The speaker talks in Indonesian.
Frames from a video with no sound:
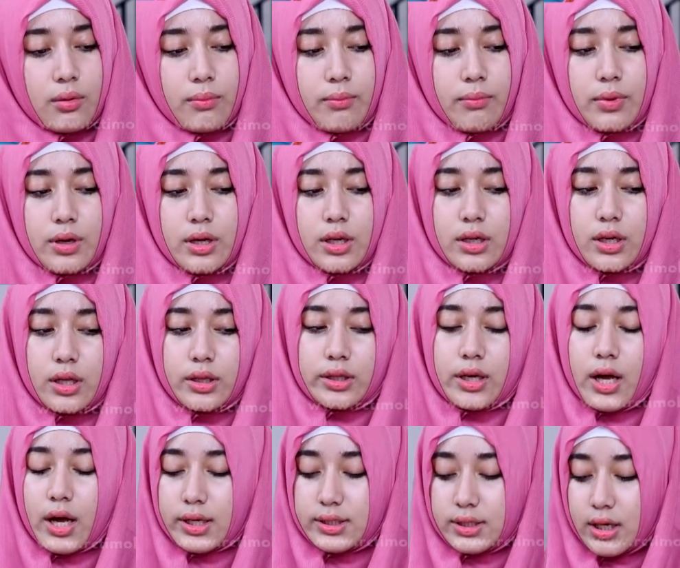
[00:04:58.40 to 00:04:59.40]
Mending nanti
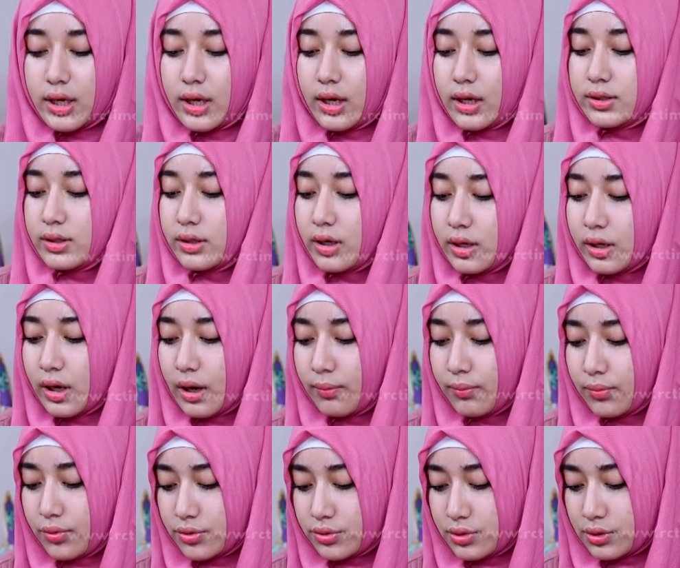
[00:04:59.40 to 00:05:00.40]
kakak cariin aja deh di
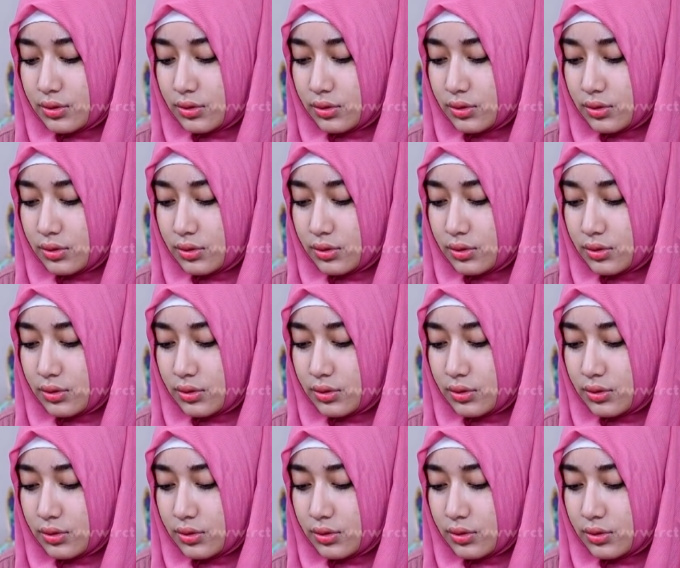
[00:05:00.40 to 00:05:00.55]
kampus.